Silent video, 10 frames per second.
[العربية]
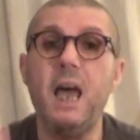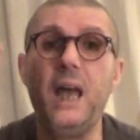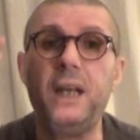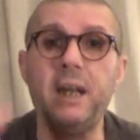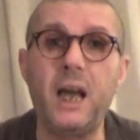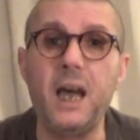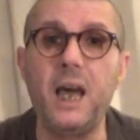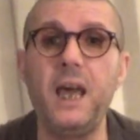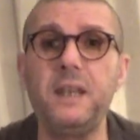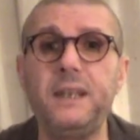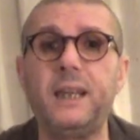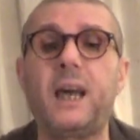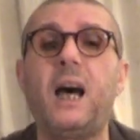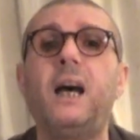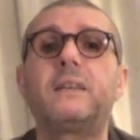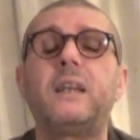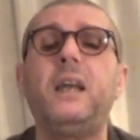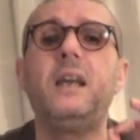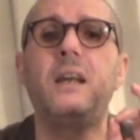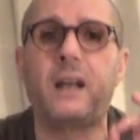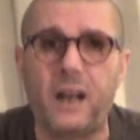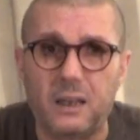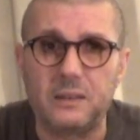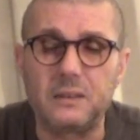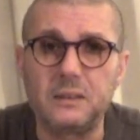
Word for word: هنا هذه خطيره